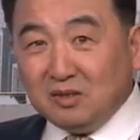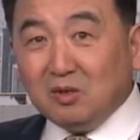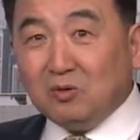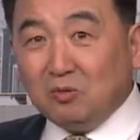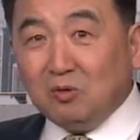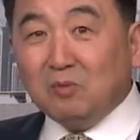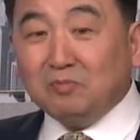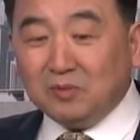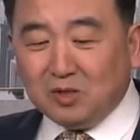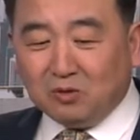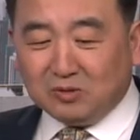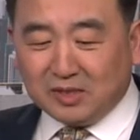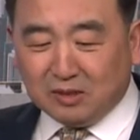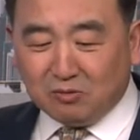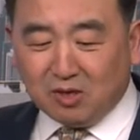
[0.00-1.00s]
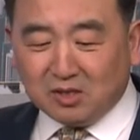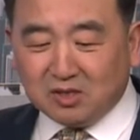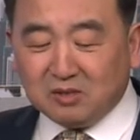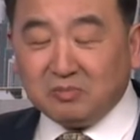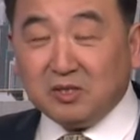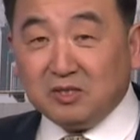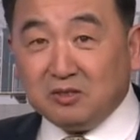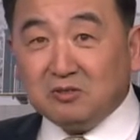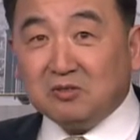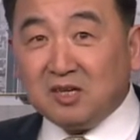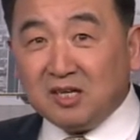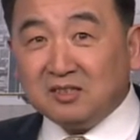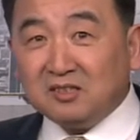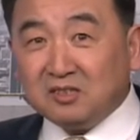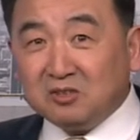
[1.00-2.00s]
我们有这段视频，就
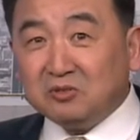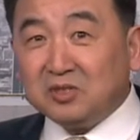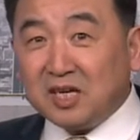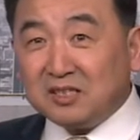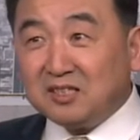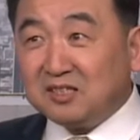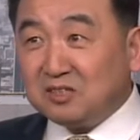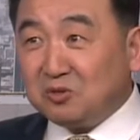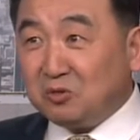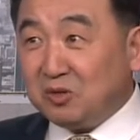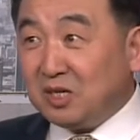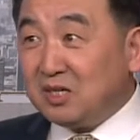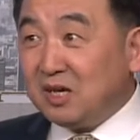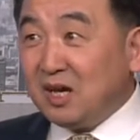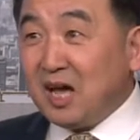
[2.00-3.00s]
像就像那个女人